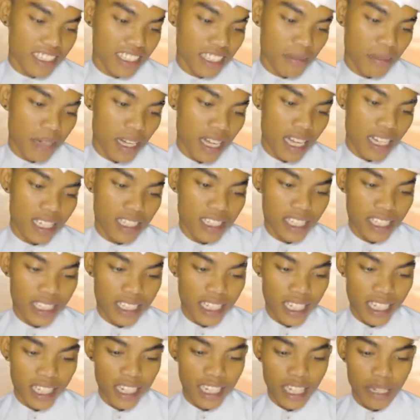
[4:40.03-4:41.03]
Sama halnya
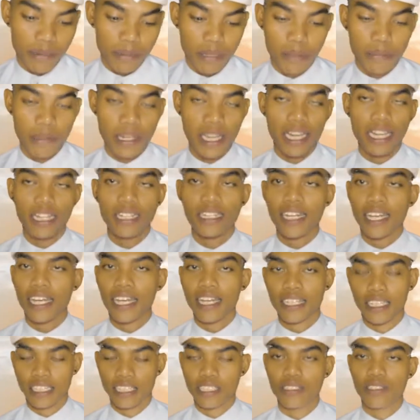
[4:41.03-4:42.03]
dengan layang bebean,
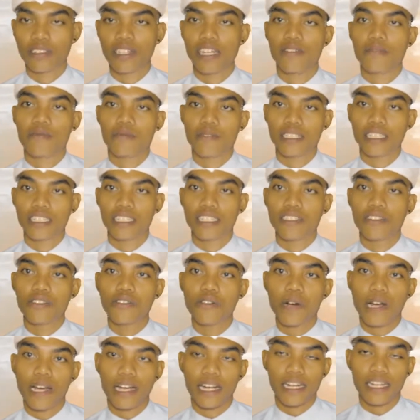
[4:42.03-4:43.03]
layang ini juga memiliki
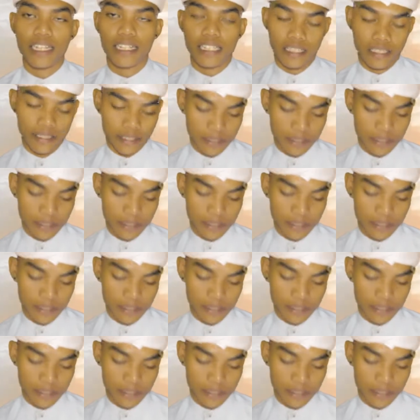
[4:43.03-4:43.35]
keuangan.